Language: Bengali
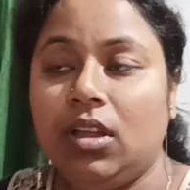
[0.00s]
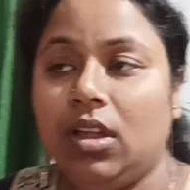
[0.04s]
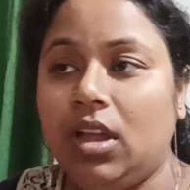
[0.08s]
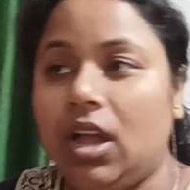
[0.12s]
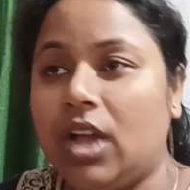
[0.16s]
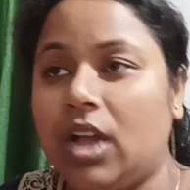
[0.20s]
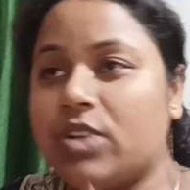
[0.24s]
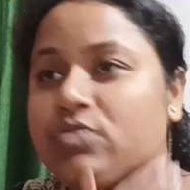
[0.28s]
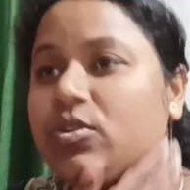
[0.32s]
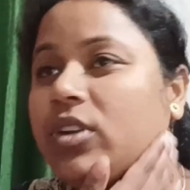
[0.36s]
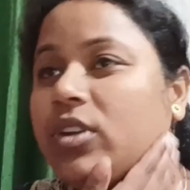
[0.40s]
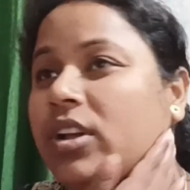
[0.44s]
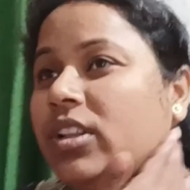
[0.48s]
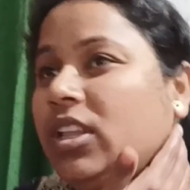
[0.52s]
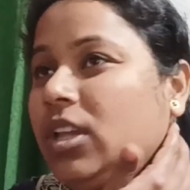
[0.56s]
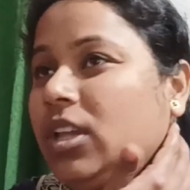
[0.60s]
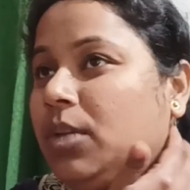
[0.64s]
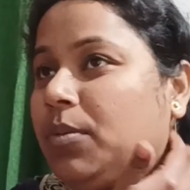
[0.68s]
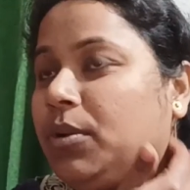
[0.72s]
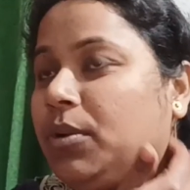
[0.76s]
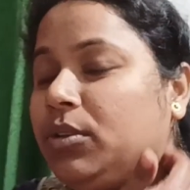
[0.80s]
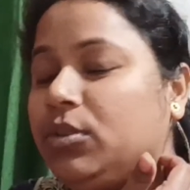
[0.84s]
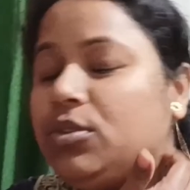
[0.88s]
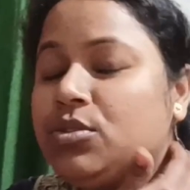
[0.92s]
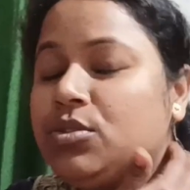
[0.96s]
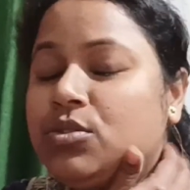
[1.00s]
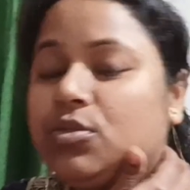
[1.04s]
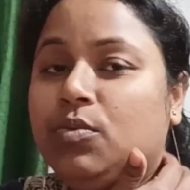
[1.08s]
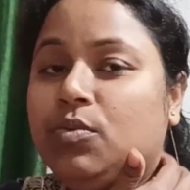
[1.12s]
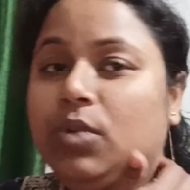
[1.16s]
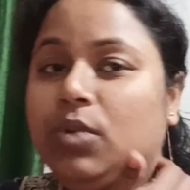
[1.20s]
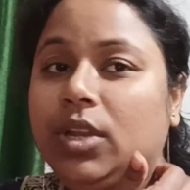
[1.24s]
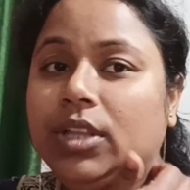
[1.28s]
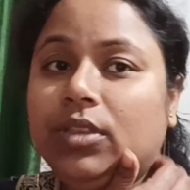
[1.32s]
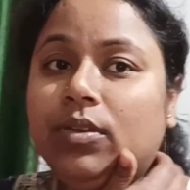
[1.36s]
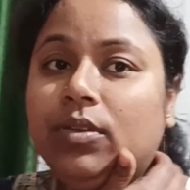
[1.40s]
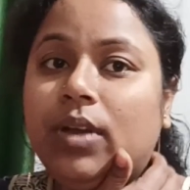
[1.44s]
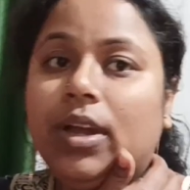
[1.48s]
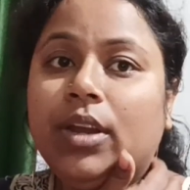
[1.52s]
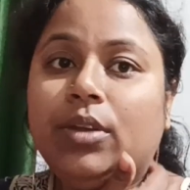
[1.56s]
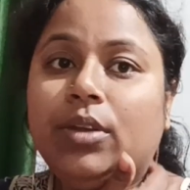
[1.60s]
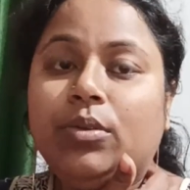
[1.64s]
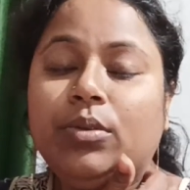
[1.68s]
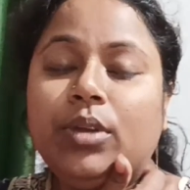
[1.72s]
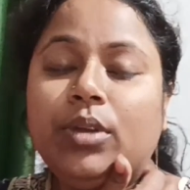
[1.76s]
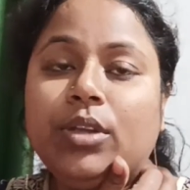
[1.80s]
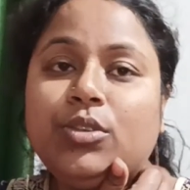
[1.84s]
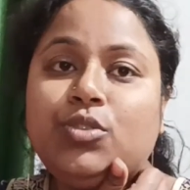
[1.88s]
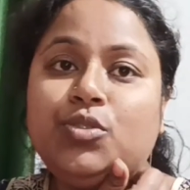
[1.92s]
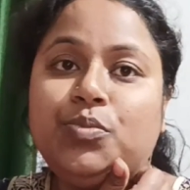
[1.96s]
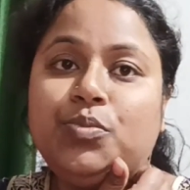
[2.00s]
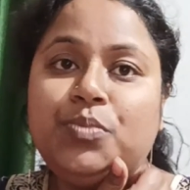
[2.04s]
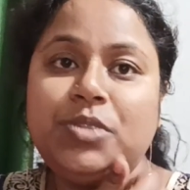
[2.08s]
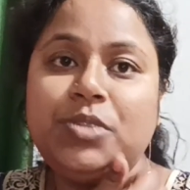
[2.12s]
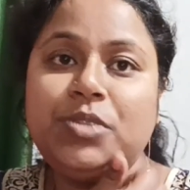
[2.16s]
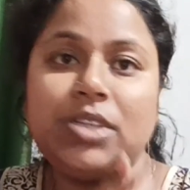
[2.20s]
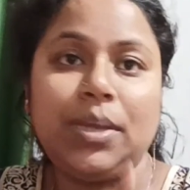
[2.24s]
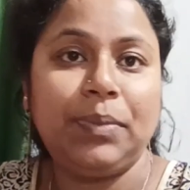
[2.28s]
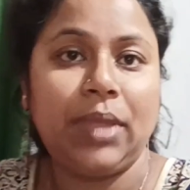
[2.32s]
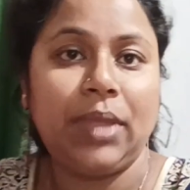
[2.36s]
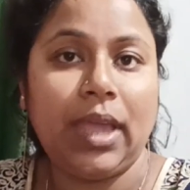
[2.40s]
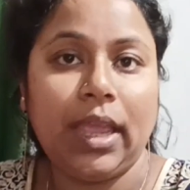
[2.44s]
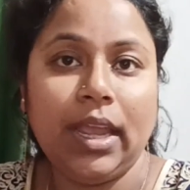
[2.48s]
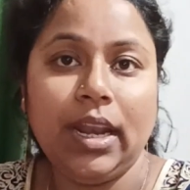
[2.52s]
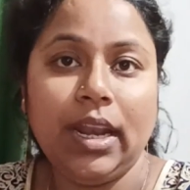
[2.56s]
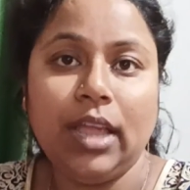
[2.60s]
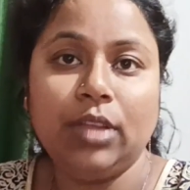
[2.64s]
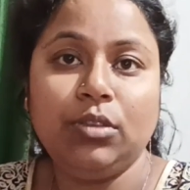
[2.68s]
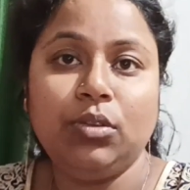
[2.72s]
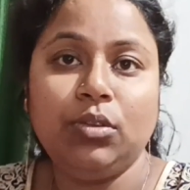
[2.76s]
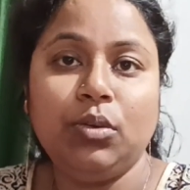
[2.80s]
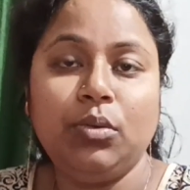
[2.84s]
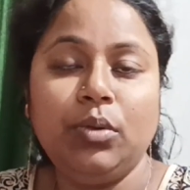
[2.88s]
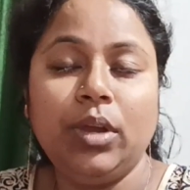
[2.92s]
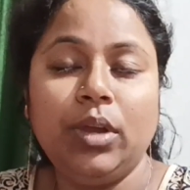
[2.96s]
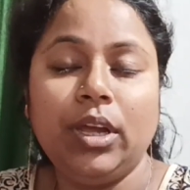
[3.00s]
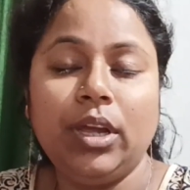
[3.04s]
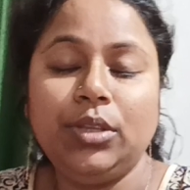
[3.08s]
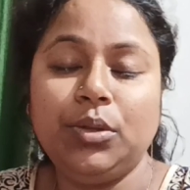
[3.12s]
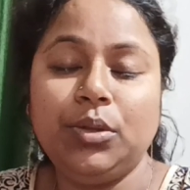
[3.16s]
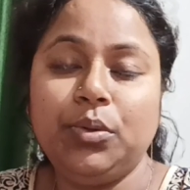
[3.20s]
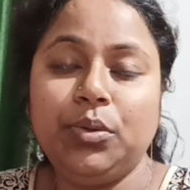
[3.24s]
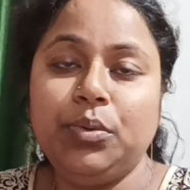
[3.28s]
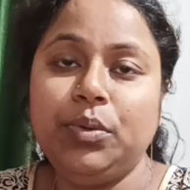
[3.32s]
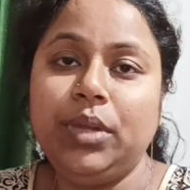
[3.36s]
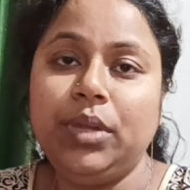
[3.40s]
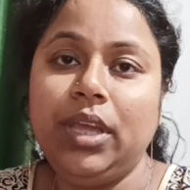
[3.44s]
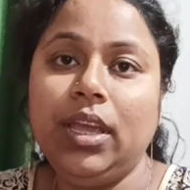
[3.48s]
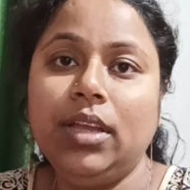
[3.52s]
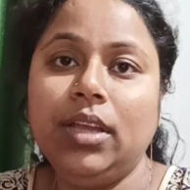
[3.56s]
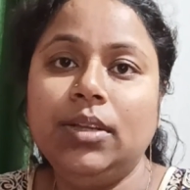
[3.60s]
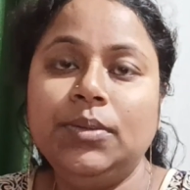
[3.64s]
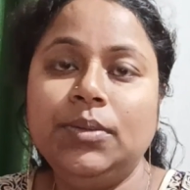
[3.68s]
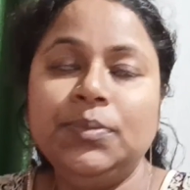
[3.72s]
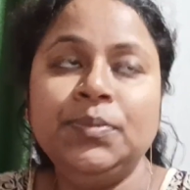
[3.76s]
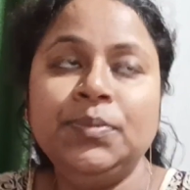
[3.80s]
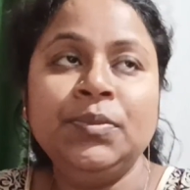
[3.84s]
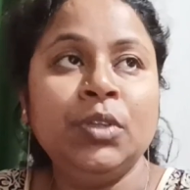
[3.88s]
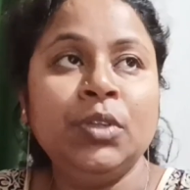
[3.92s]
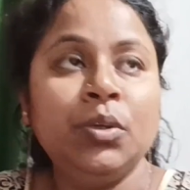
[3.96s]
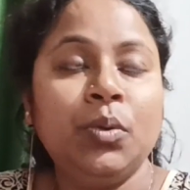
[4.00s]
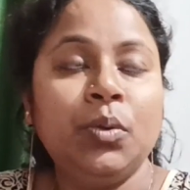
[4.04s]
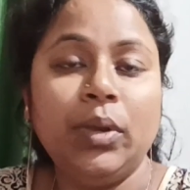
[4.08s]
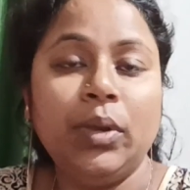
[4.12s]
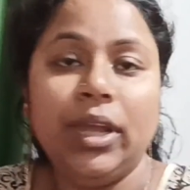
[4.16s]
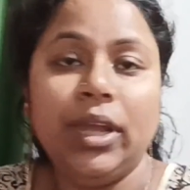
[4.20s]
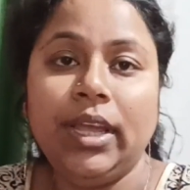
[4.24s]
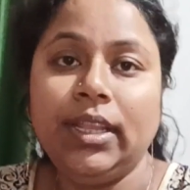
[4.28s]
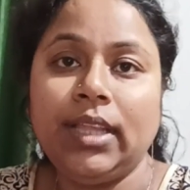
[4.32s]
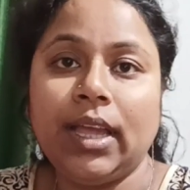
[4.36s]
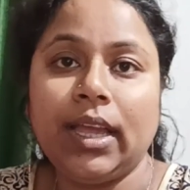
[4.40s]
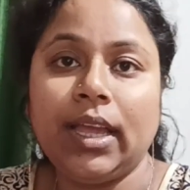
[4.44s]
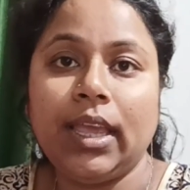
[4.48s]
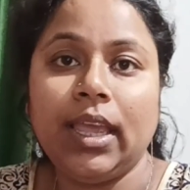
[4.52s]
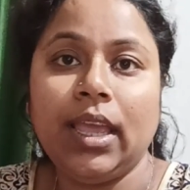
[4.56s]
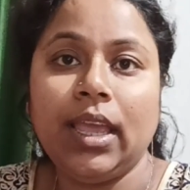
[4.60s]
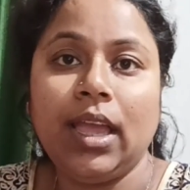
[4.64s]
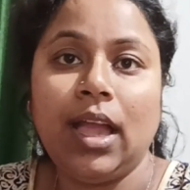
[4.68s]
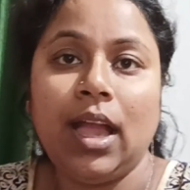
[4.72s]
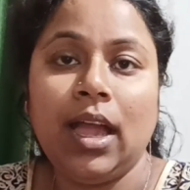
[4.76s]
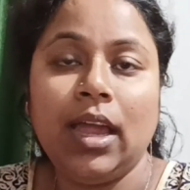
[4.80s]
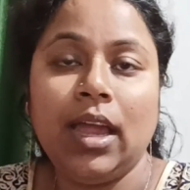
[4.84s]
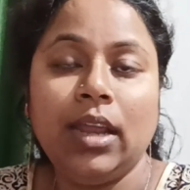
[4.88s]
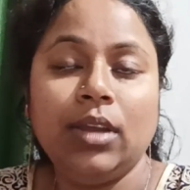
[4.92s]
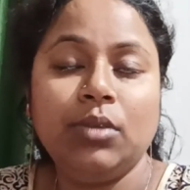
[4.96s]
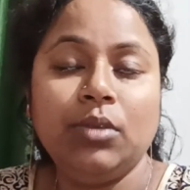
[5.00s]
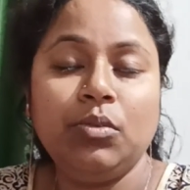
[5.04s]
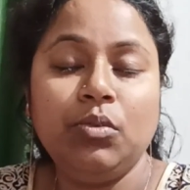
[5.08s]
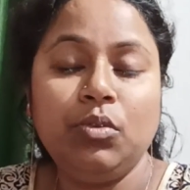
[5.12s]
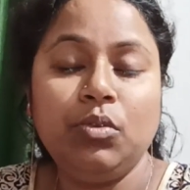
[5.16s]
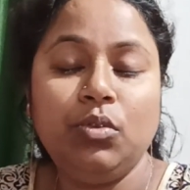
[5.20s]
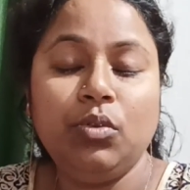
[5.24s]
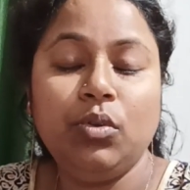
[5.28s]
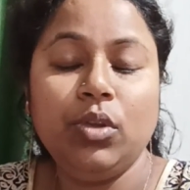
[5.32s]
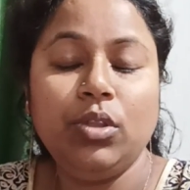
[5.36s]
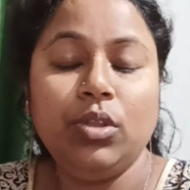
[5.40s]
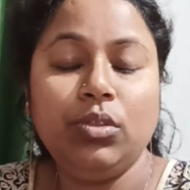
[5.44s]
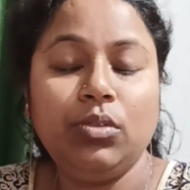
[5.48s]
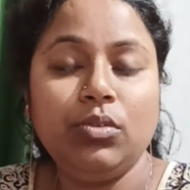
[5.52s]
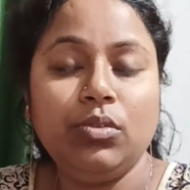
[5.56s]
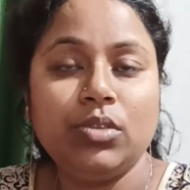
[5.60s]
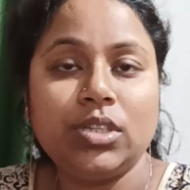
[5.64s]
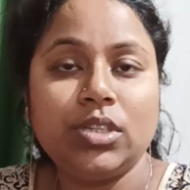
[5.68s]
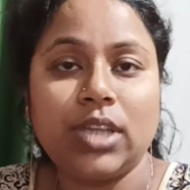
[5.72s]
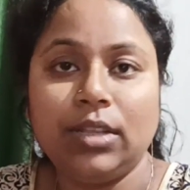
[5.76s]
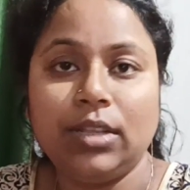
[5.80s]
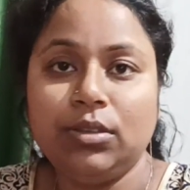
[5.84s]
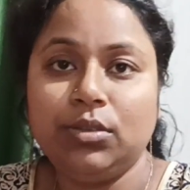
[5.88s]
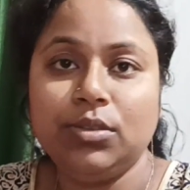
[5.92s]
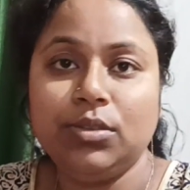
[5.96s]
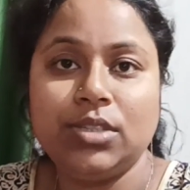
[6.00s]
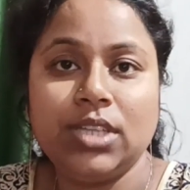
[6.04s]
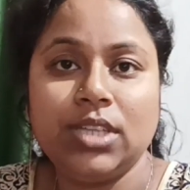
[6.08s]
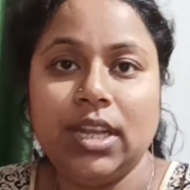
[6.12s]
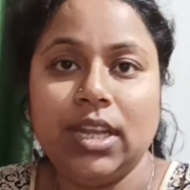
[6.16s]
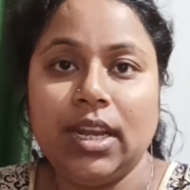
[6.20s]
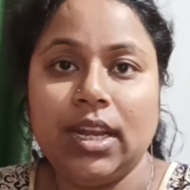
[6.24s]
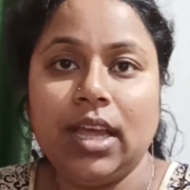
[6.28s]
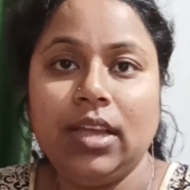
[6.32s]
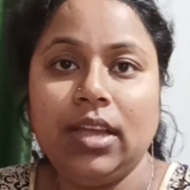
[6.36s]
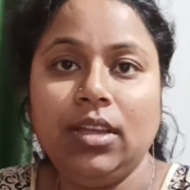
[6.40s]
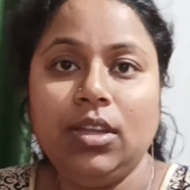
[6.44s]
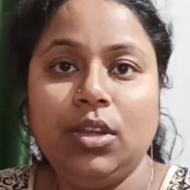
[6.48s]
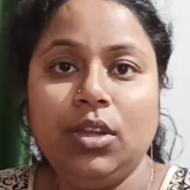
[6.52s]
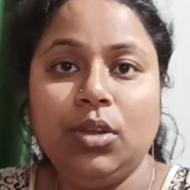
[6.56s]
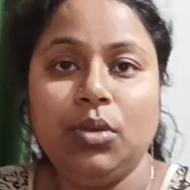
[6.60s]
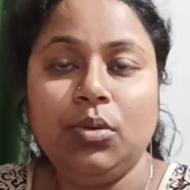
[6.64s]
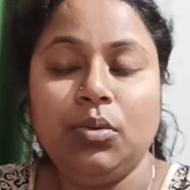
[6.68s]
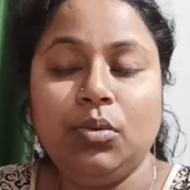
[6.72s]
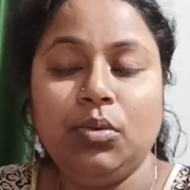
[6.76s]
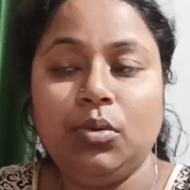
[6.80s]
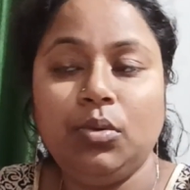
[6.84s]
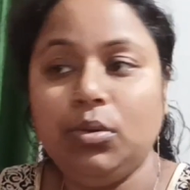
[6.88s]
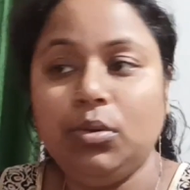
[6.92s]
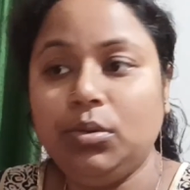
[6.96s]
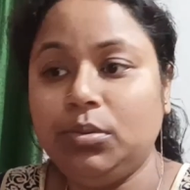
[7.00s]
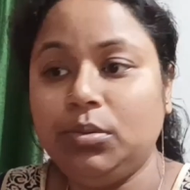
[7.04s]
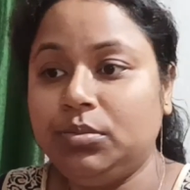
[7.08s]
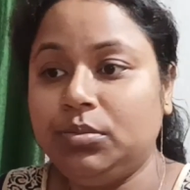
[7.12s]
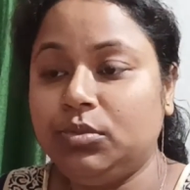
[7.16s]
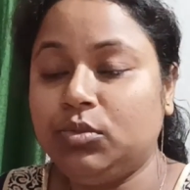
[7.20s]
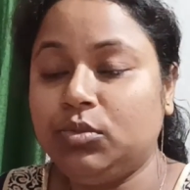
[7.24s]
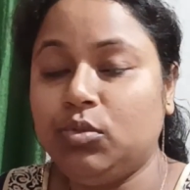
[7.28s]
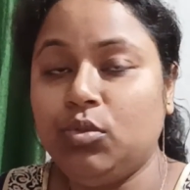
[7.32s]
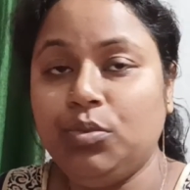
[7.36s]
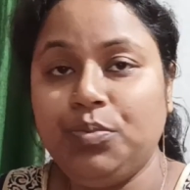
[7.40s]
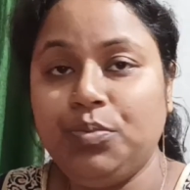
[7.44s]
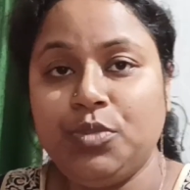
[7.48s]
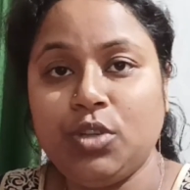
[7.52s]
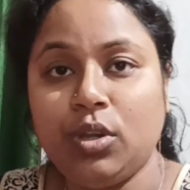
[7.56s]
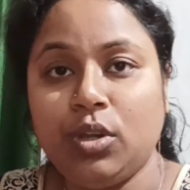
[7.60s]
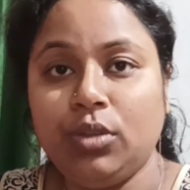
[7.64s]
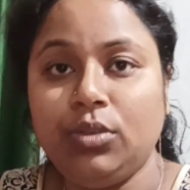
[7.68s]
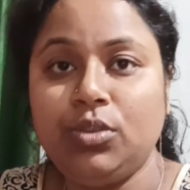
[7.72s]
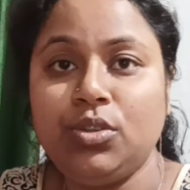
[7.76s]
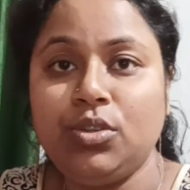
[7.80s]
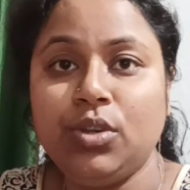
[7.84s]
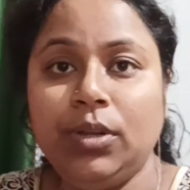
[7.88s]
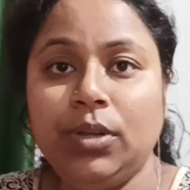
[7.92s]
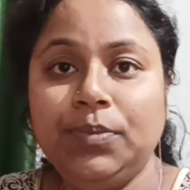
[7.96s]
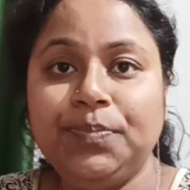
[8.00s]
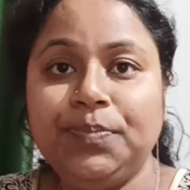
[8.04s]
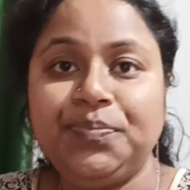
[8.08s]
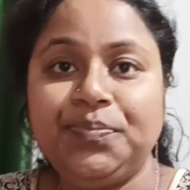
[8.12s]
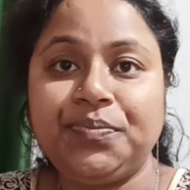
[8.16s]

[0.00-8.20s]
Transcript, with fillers: আসল কথা কি বলতো স্কুলে তো আর ওরা চুপচাপ থাকে না দৌড়া দৌড়ি করেই থাকে আর গুড্ডু কিন্তু শান্ত ছেলে না ও খুব চঞ্চল